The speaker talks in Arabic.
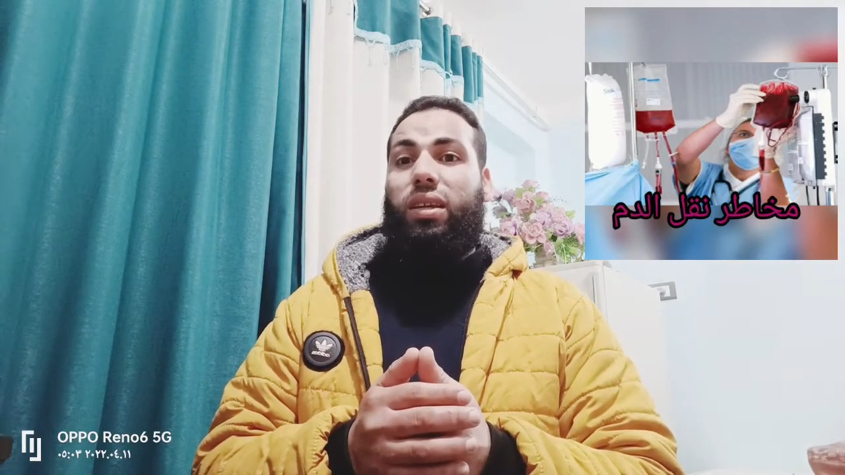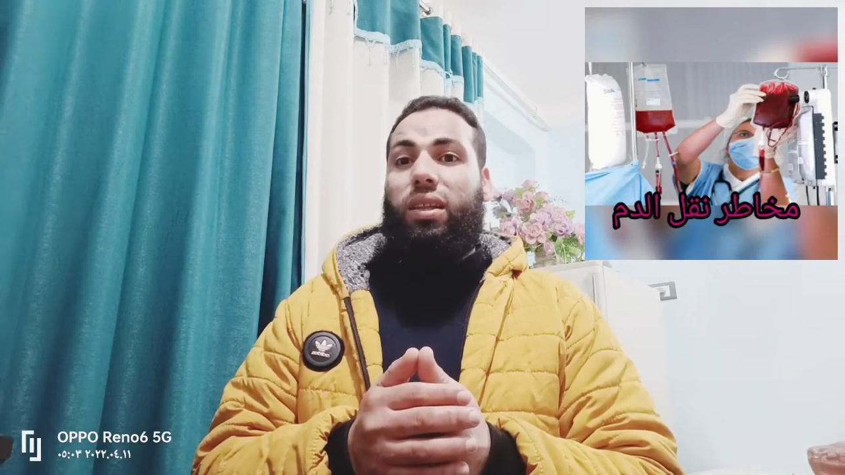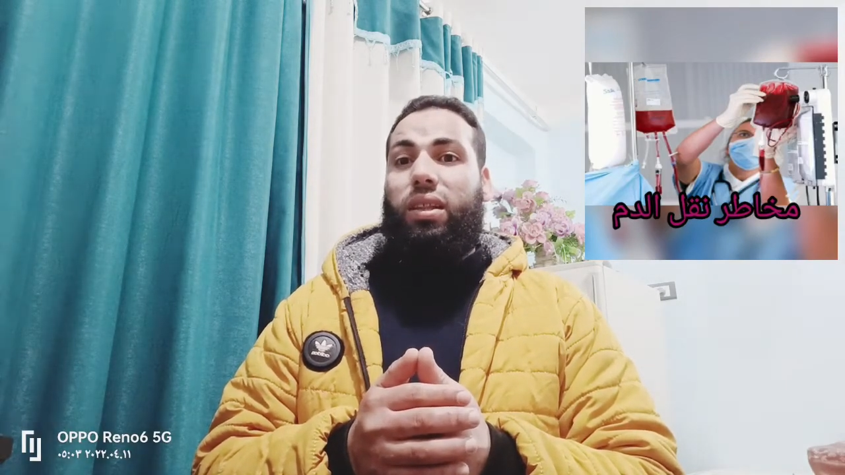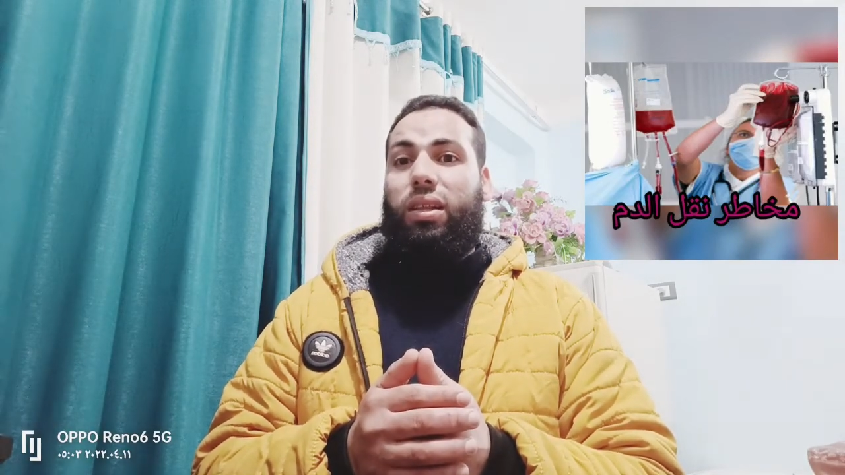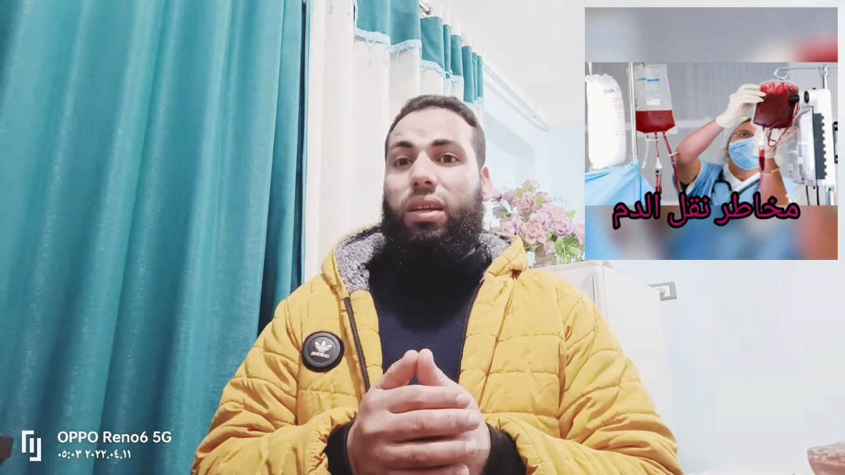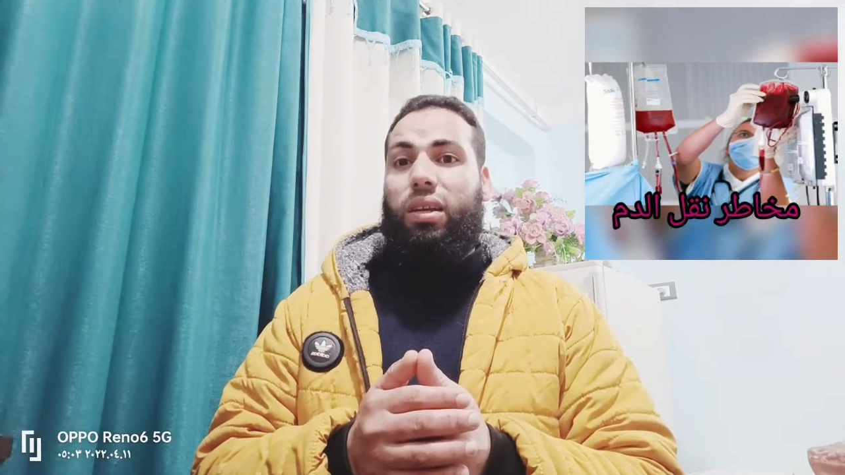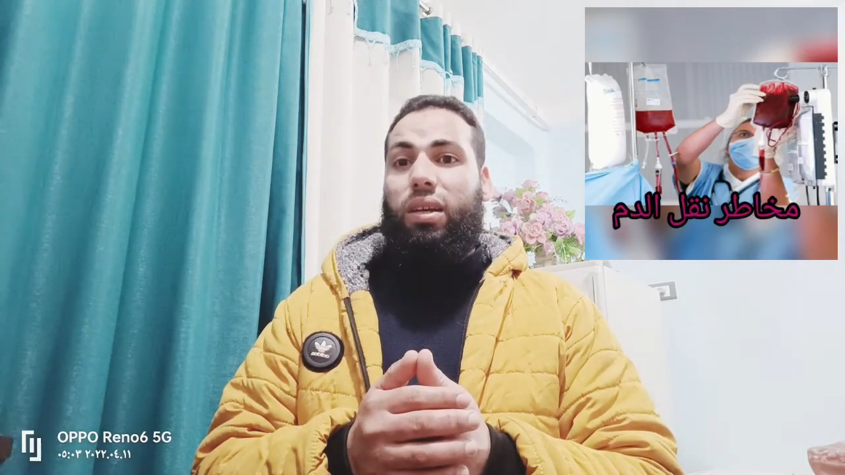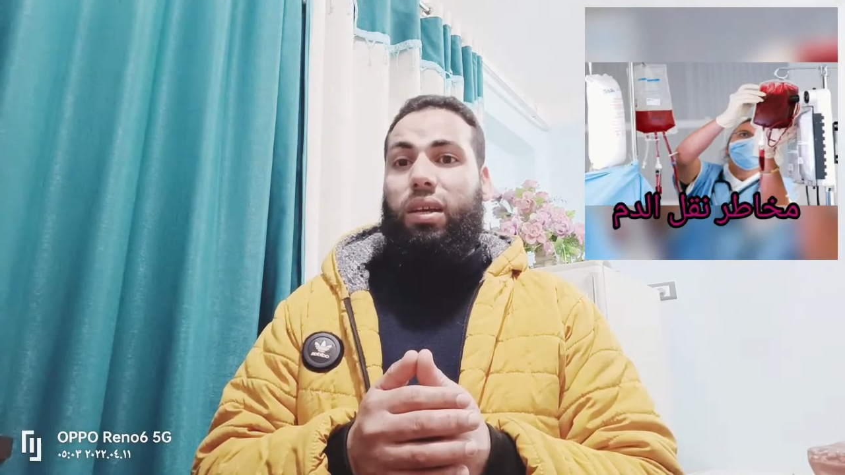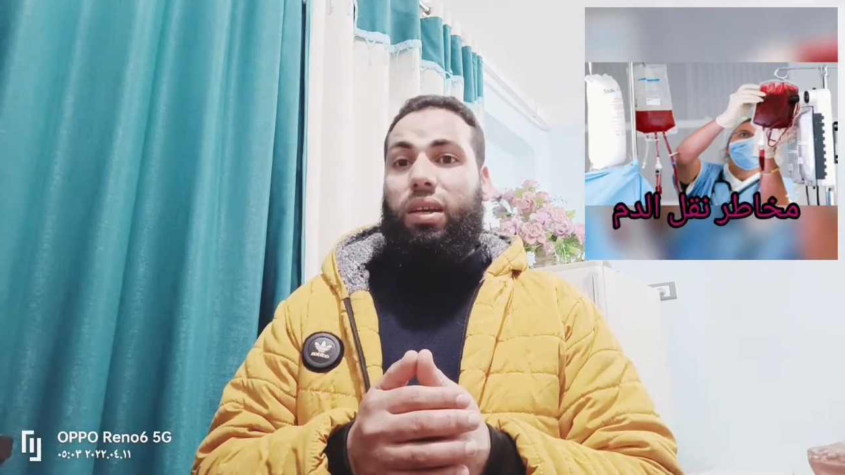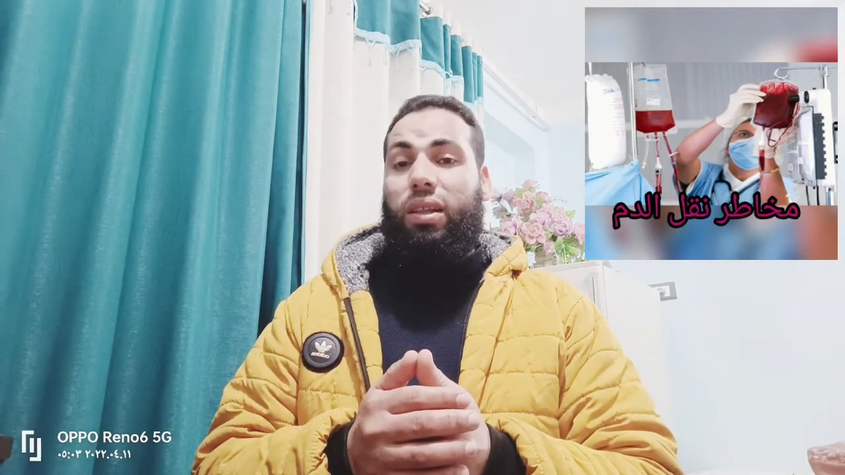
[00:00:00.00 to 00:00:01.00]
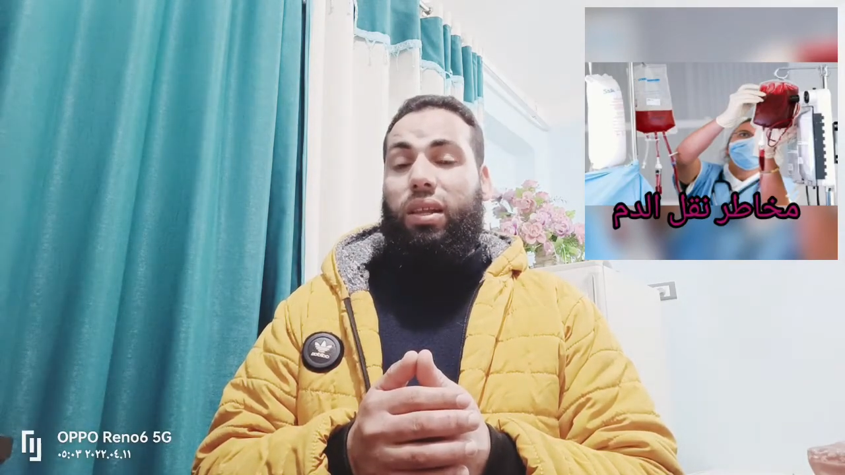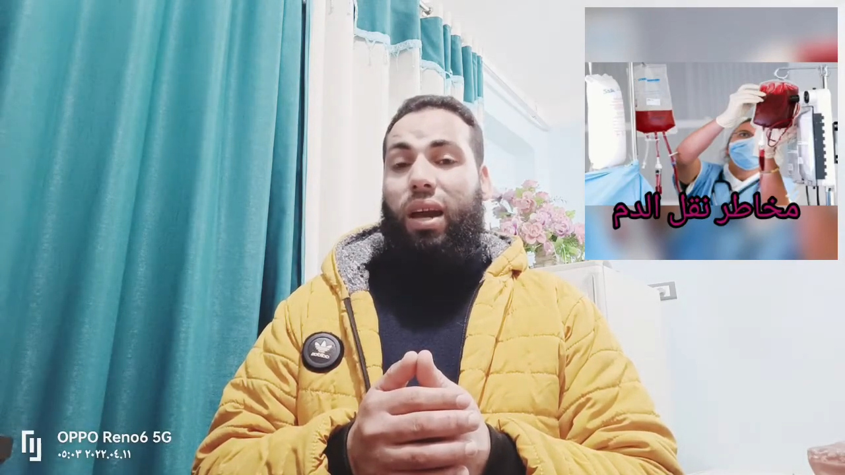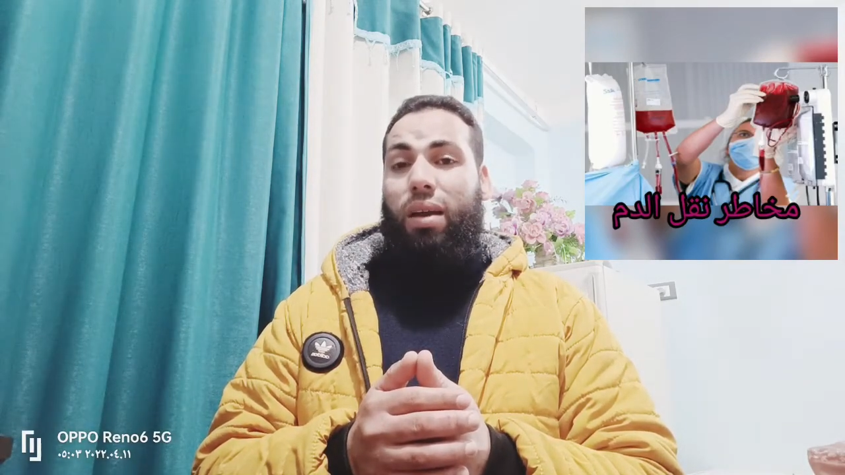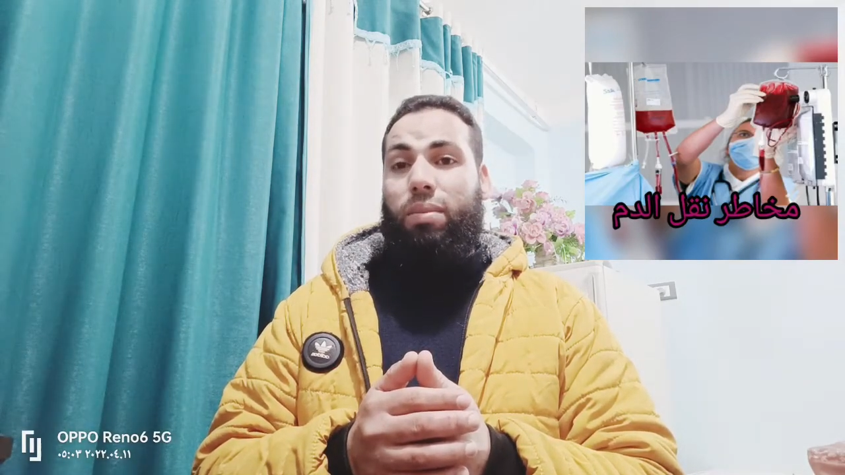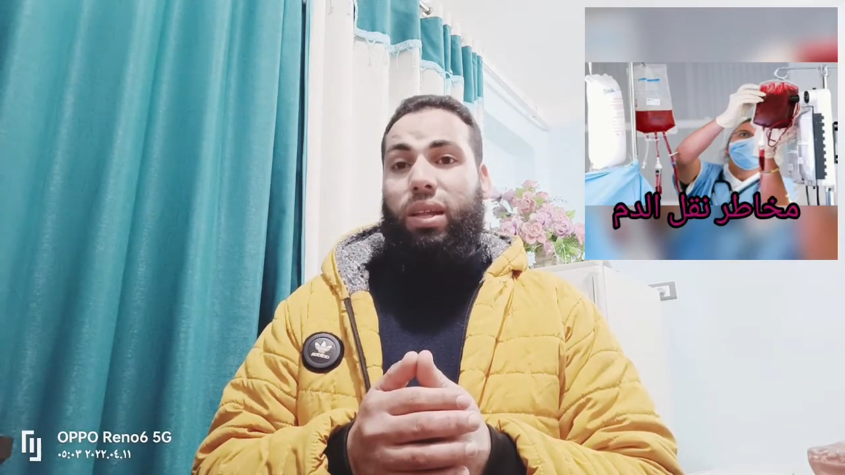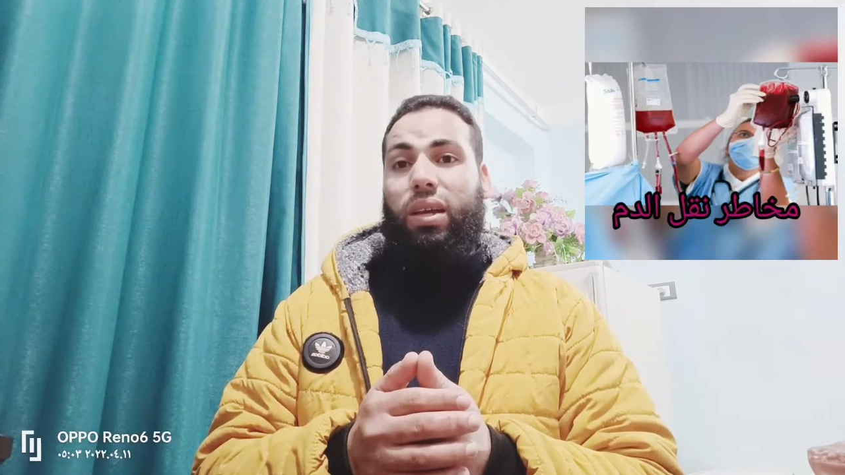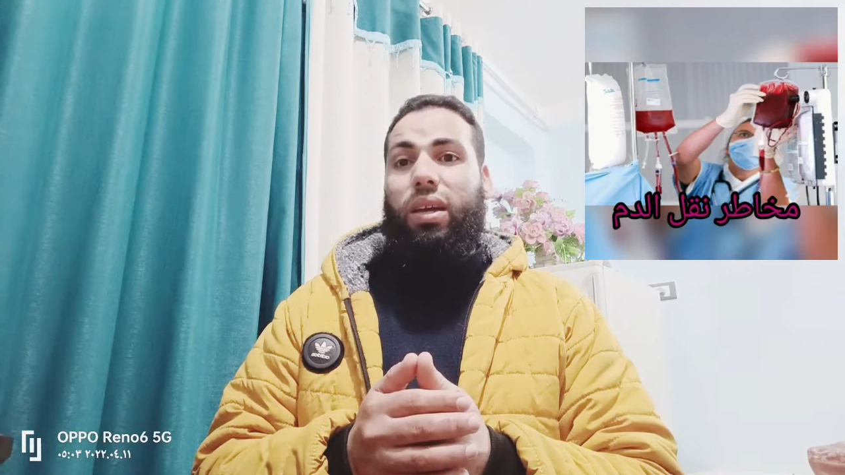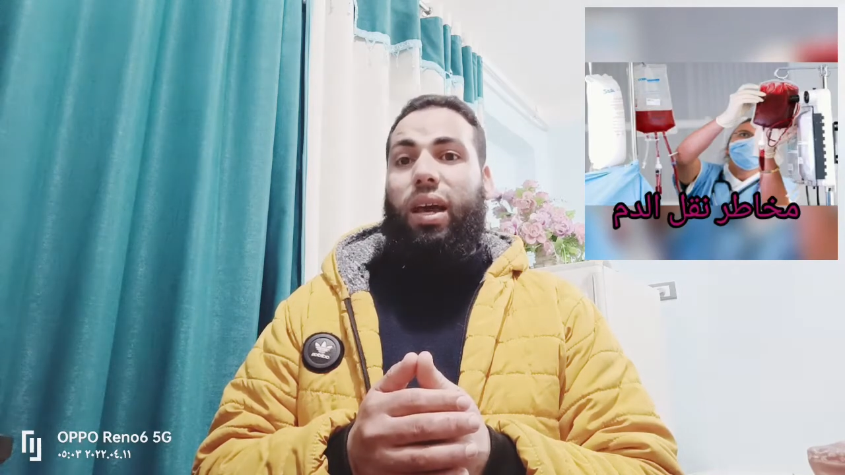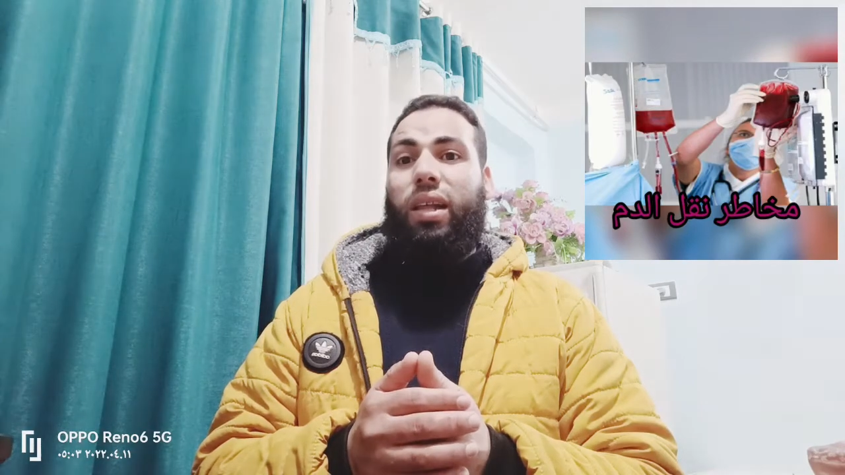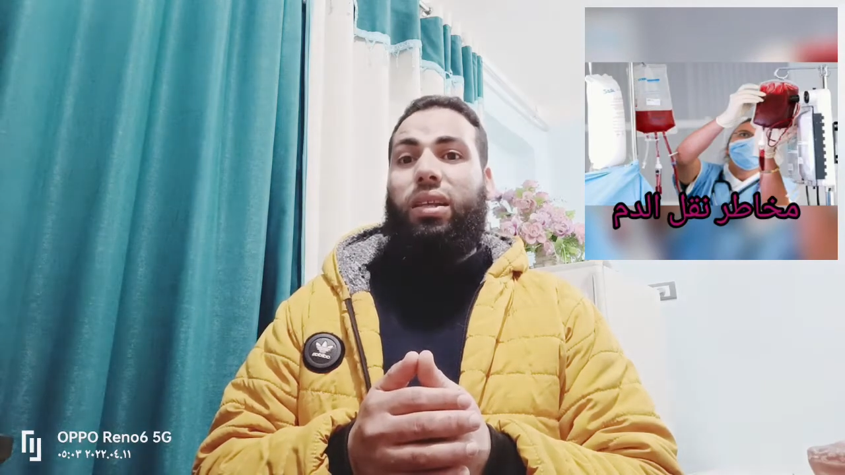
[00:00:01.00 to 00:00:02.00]
العاملة
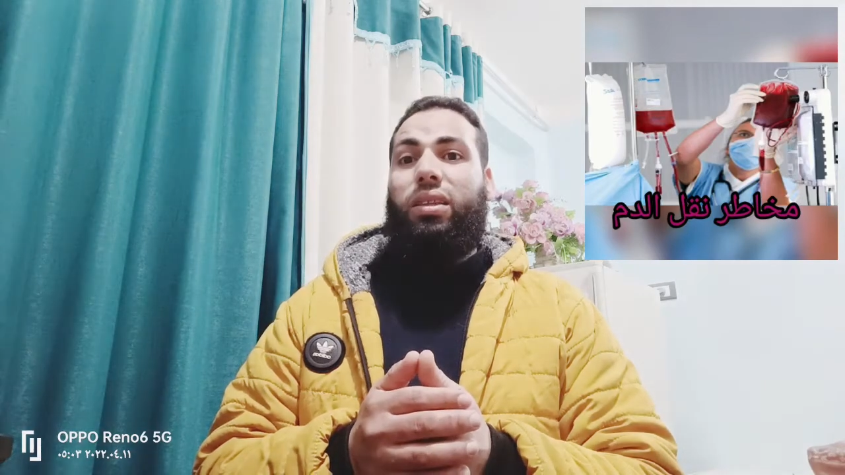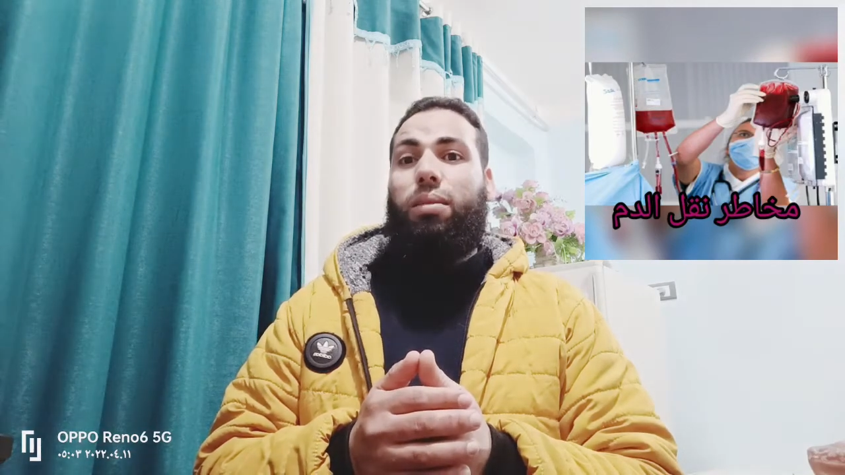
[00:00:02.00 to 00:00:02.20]
قالت